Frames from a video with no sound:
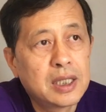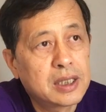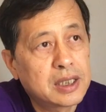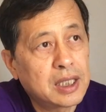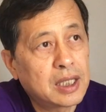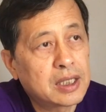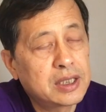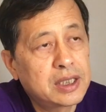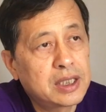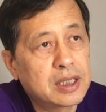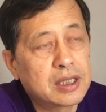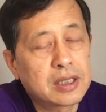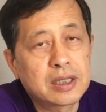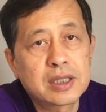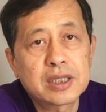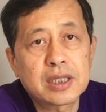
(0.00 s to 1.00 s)
将
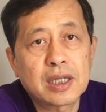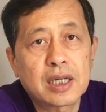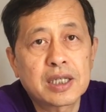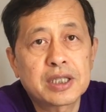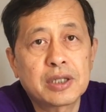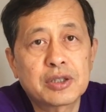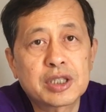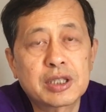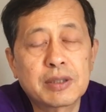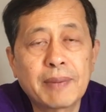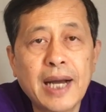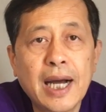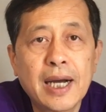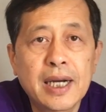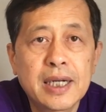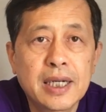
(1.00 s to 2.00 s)
近十二个小时
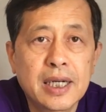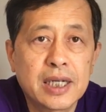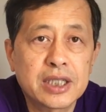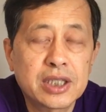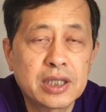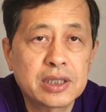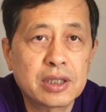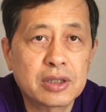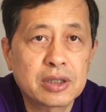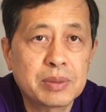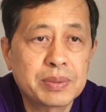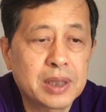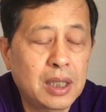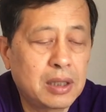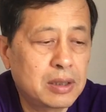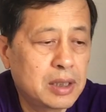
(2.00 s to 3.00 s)
吧啊，十二小时
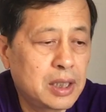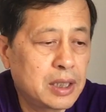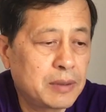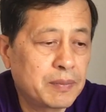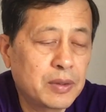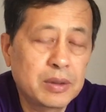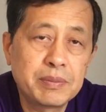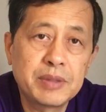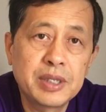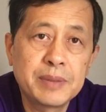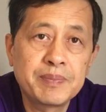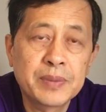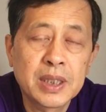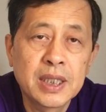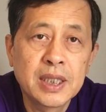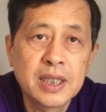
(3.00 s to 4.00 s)
不到啊，我们
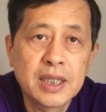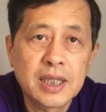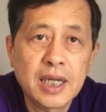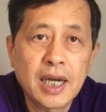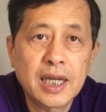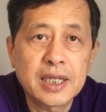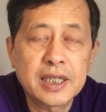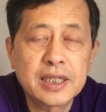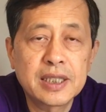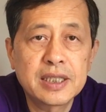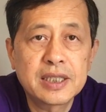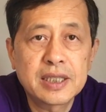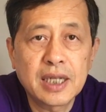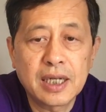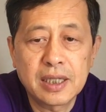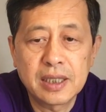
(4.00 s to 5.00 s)
看了一
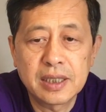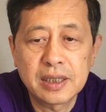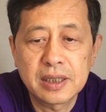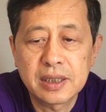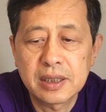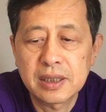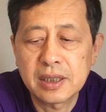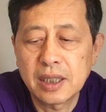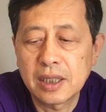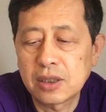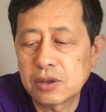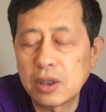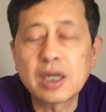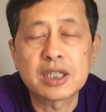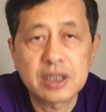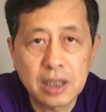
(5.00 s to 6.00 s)
下啊，十二个
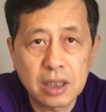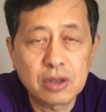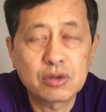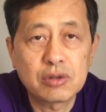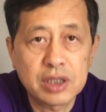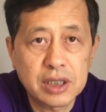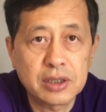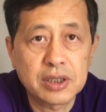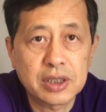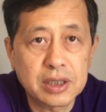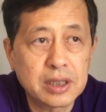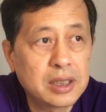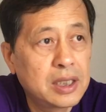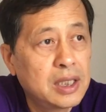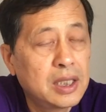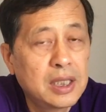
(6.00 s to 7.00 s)
啊十二个多小
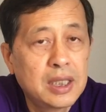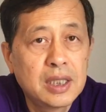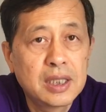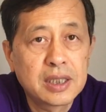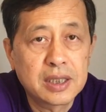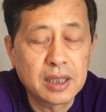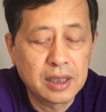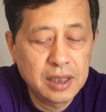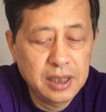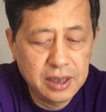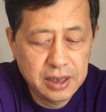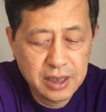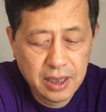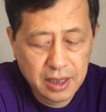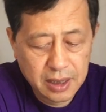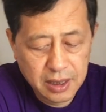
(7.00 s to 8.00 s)
时，整理一
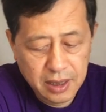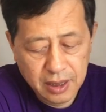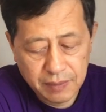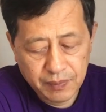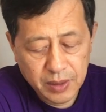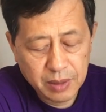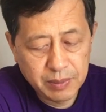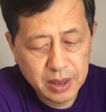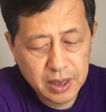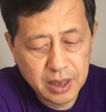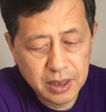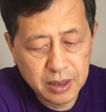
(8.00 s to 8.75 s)
下啊，那么。